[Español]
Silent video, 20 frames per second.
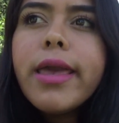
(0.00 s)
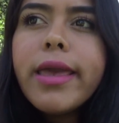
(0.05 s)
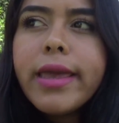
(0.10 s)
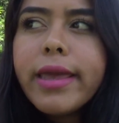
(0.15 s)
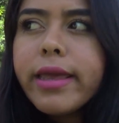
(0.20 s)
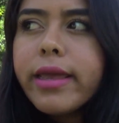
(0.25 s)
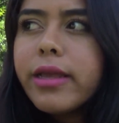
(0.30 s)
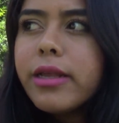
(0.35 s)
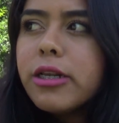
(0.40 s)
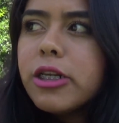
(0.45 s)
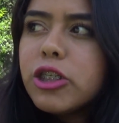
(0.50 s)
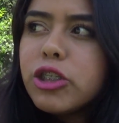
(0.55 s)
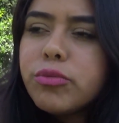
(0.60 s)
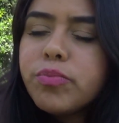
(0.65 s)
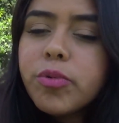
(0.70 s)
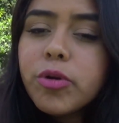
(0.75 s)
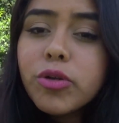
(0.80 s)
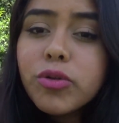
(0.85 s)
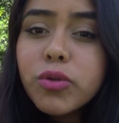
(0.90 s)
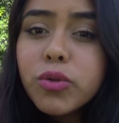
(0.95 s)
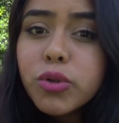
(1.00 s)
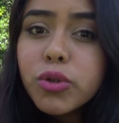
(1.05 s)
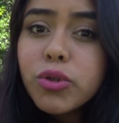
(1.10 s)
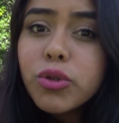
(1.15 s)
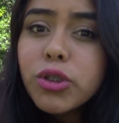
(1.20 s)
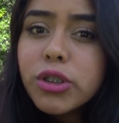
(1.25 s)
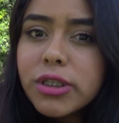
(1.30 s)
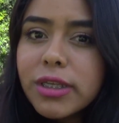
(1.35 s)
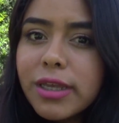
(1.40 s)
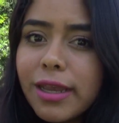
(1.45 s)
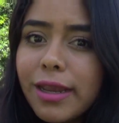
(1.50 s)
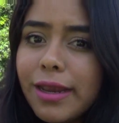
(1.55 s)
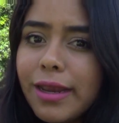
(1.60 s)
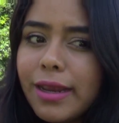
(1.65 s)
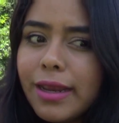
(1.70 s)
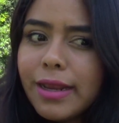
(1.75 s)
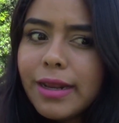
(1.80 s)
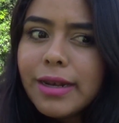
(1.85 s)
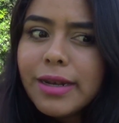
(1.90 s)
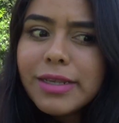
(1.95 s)
en los productos
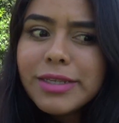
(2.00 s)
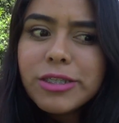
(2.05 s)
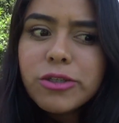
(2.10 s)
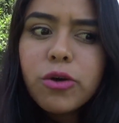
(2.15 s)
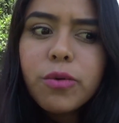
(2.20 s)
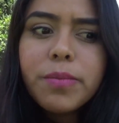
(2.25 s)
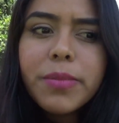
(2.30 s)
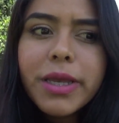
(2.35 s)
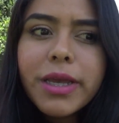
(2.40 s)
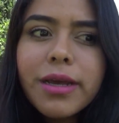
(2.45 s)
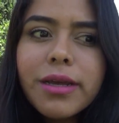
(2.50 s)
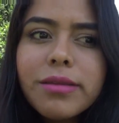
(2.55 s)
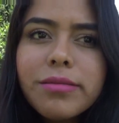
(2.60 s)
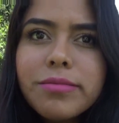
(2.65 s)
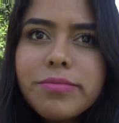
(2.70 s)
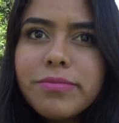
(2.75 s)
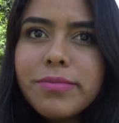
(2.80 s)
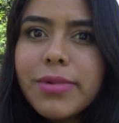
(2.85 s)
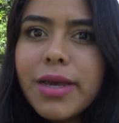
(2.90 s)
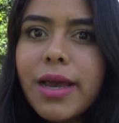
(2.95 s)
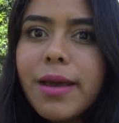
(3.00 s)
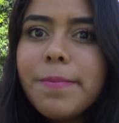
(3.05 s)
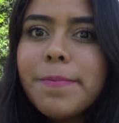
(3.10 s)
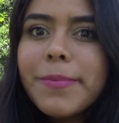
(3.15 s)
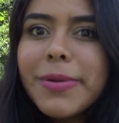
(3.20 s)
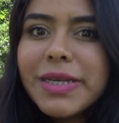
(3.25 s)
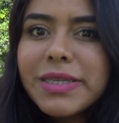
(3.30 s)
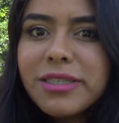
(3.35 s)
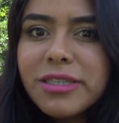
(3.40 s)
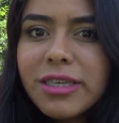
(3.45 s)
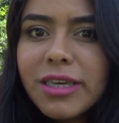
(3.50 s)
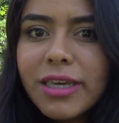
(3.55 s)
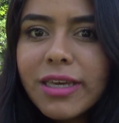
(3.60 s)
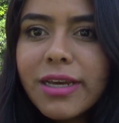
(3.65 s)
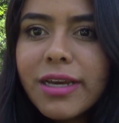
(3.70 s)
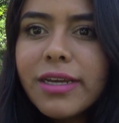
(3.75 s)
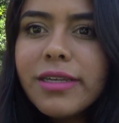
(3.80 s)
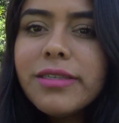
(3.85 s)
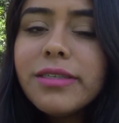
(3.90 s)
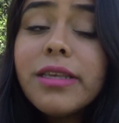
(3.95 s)
que les convengan a más
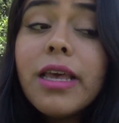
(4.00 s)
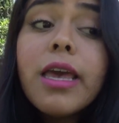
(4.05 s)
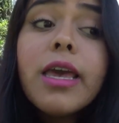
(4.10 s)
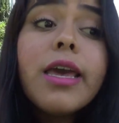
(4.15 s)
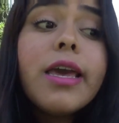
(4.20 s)
chicas